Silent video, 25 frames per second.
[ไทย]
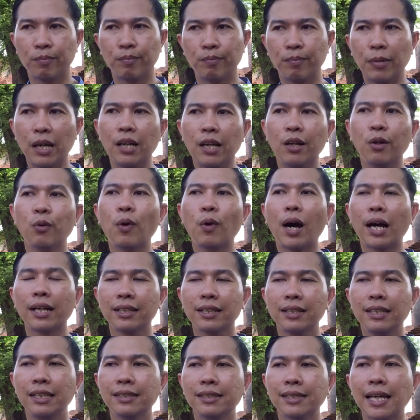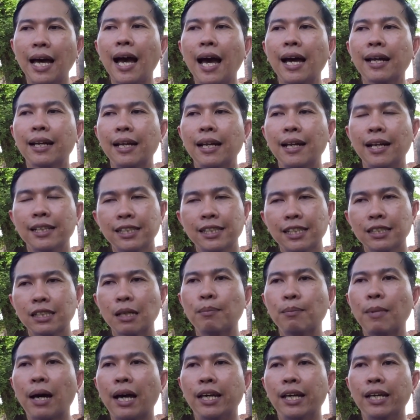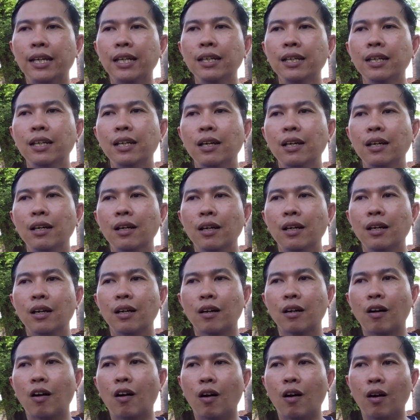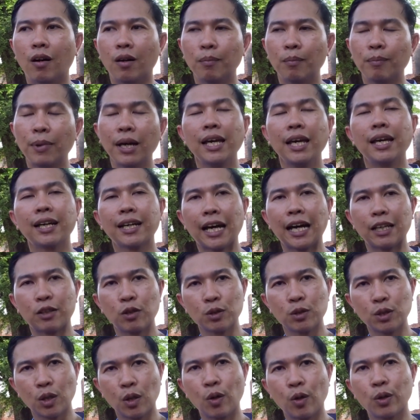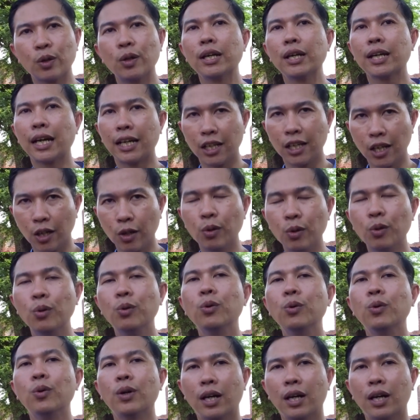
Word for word: เป็นวัดที่สร้างในรัชสมัยของพระเอกชาทศรสด้วยกันทั้งคู่